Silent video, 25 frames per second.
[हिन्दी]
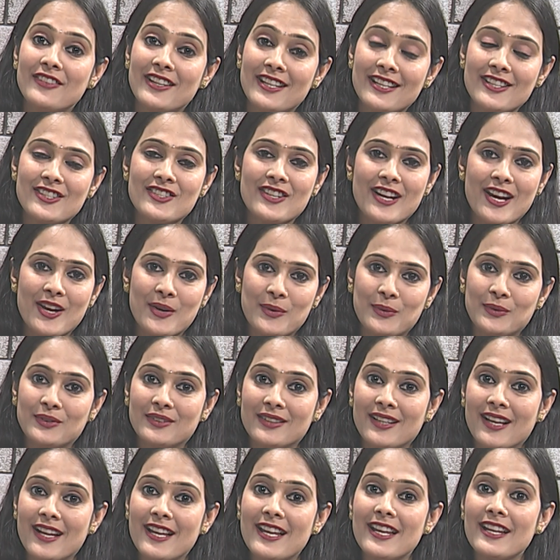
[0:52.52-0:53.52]
की जाए
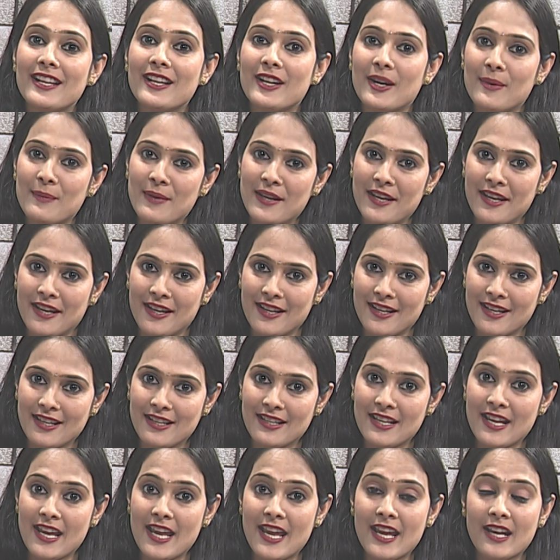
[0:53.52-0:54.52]
उतना ही कम है
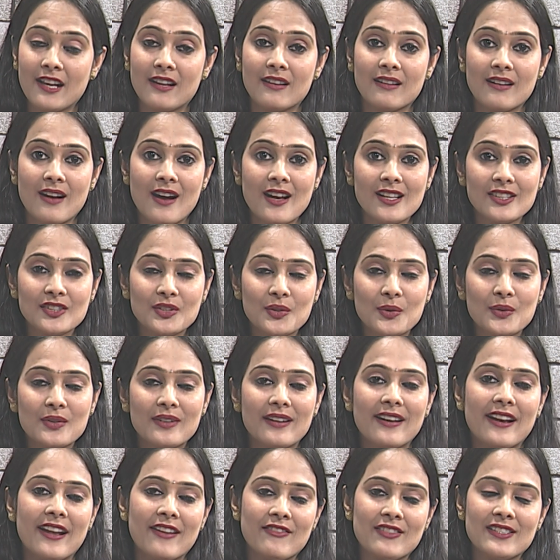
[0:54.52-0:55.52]
ये एक ग्रास रूट
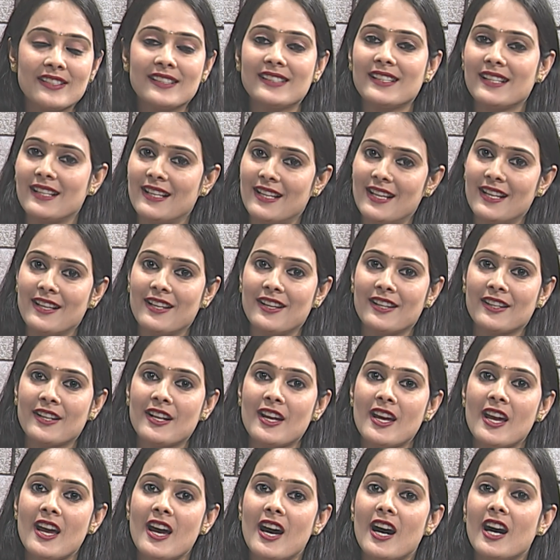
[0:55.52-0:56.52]
लेवल से लेकर
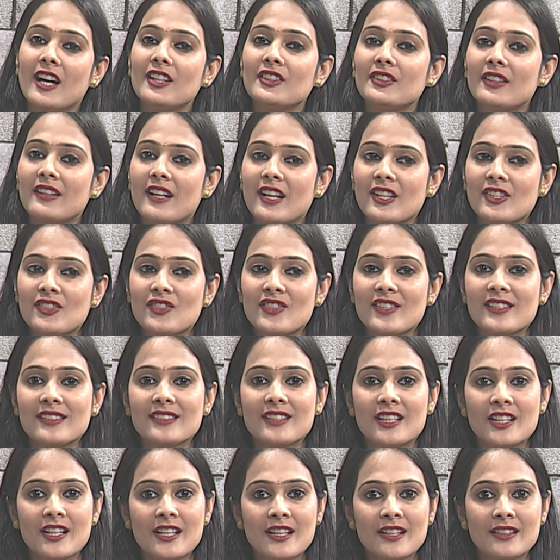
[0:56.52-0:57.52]
अंतर्राष्ट्रीय
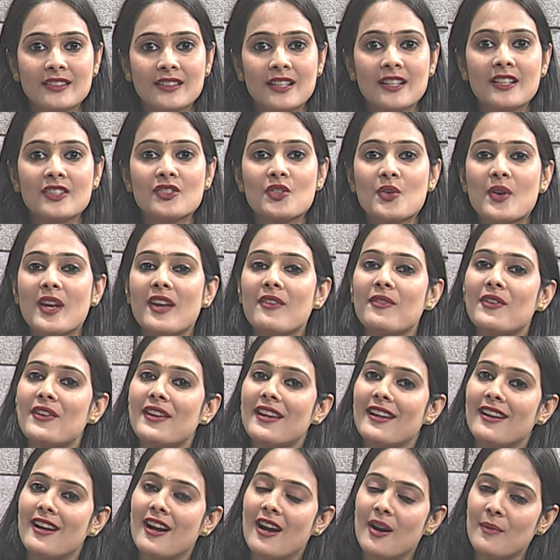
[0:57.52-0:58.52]
स्तर तक जो है वो
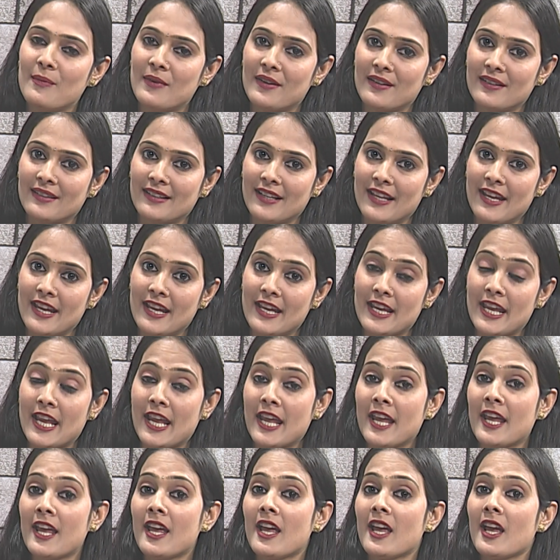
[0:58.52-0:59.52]
ये काम करते हैं
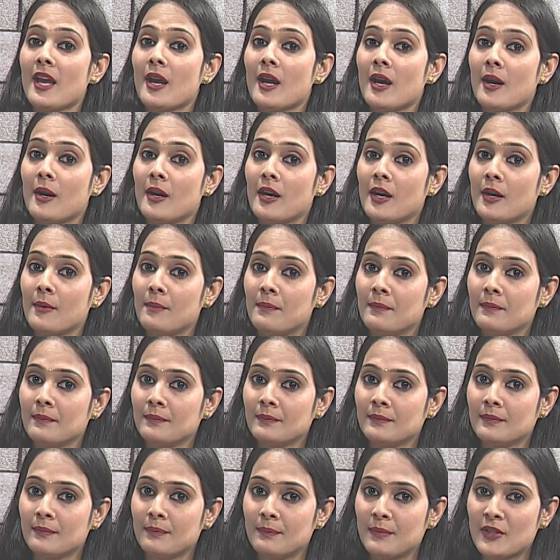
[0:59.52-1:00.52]
ये
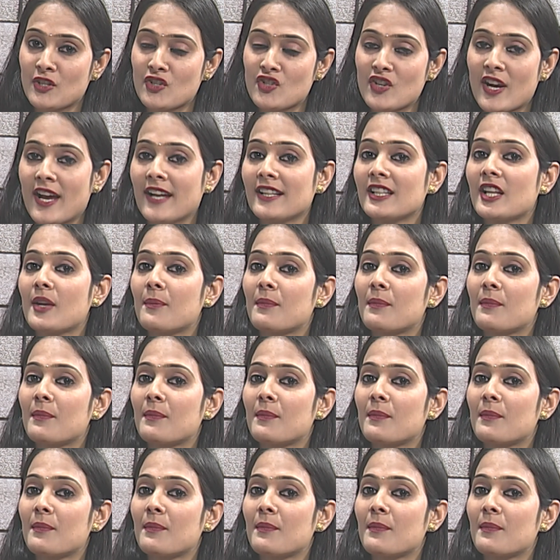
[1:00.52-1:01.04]
पंचायत के